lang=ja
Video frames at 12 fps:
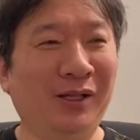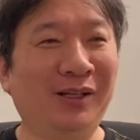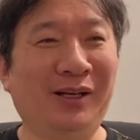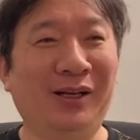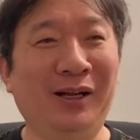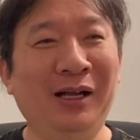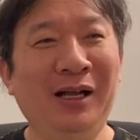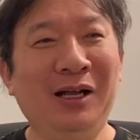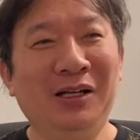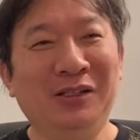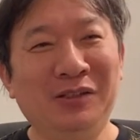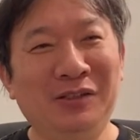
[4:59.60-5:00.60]
まあだから
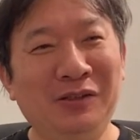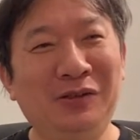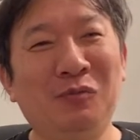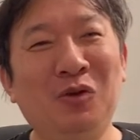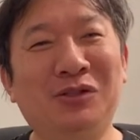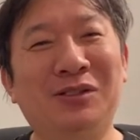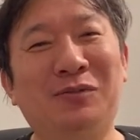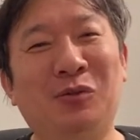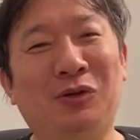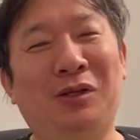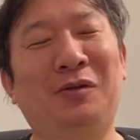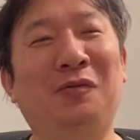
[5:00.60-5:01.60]
荷物
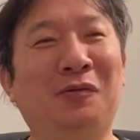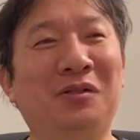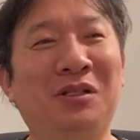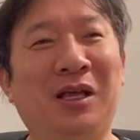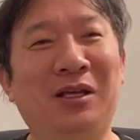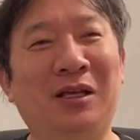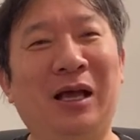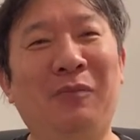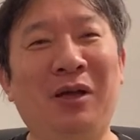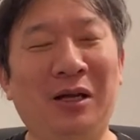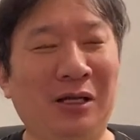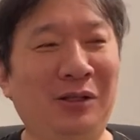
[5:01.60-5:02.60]
持ってること自体がや
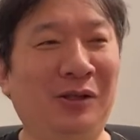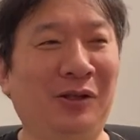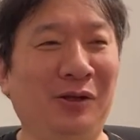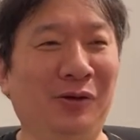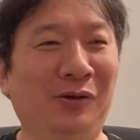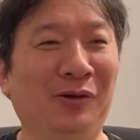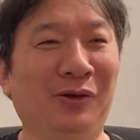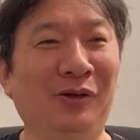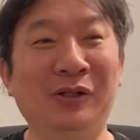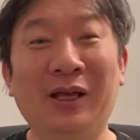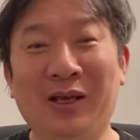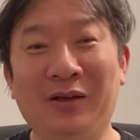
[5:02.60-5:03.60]
べえなってい
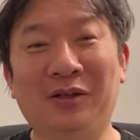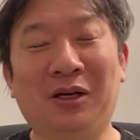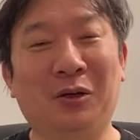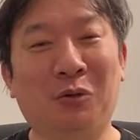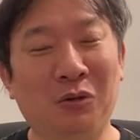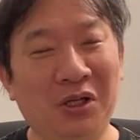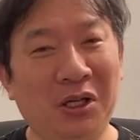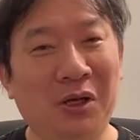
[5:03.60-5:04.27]
うね。だから小